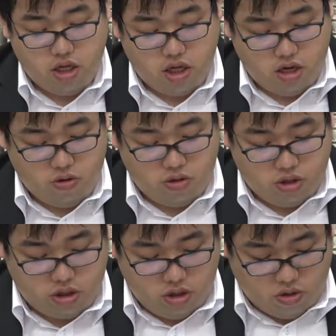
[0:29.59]
で論
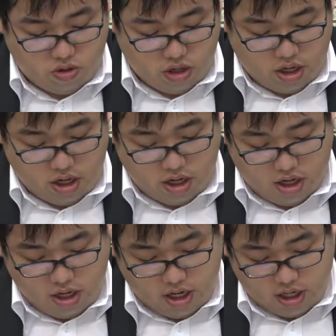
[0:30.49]
述量、
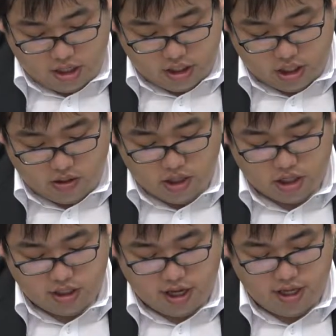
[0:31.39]
えに関しては
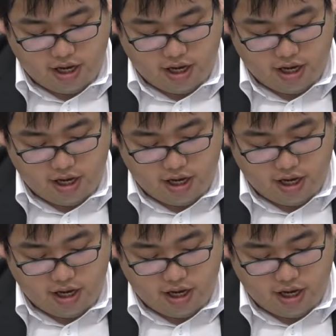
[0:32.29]
ですね